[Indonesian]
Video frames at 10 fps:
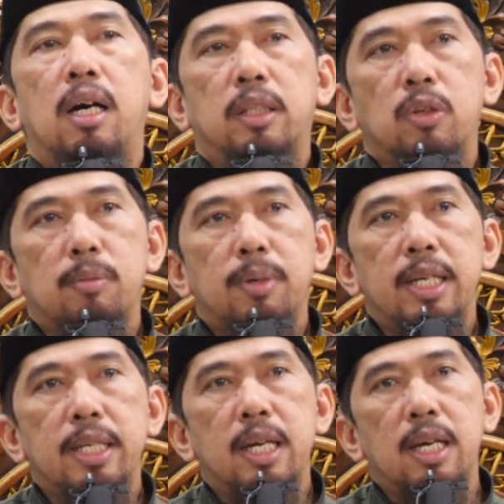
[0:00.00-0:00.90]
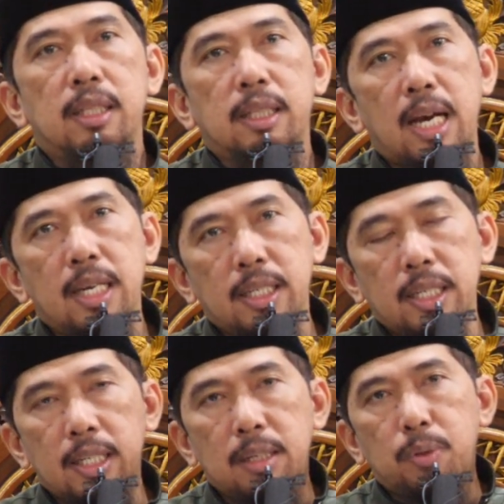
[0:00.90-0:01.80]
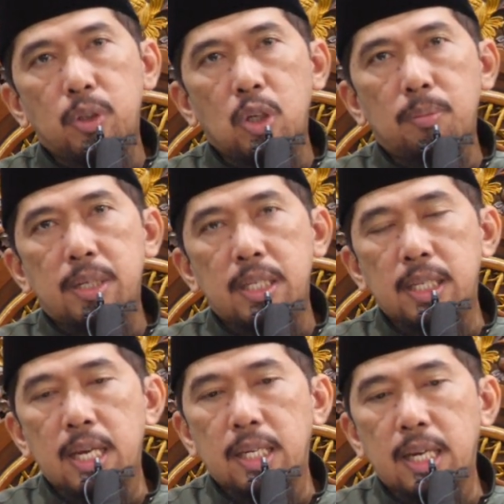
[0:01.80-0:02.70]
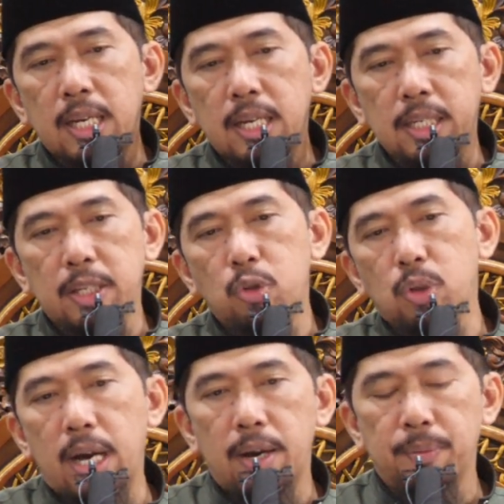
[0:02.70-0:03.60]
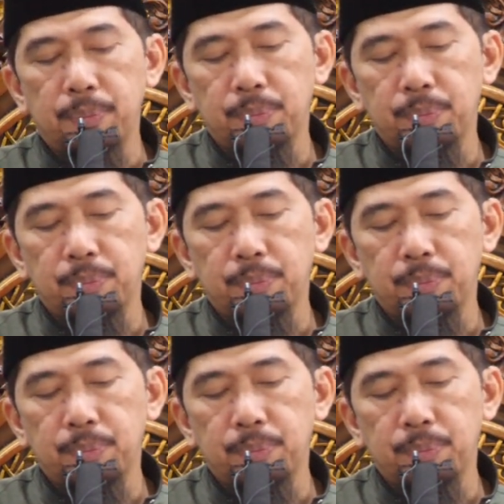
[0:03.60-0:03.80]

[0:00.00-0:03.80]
Atau sebaliknya, tangan kiri yang dipotong berarti kaki kanannya juga.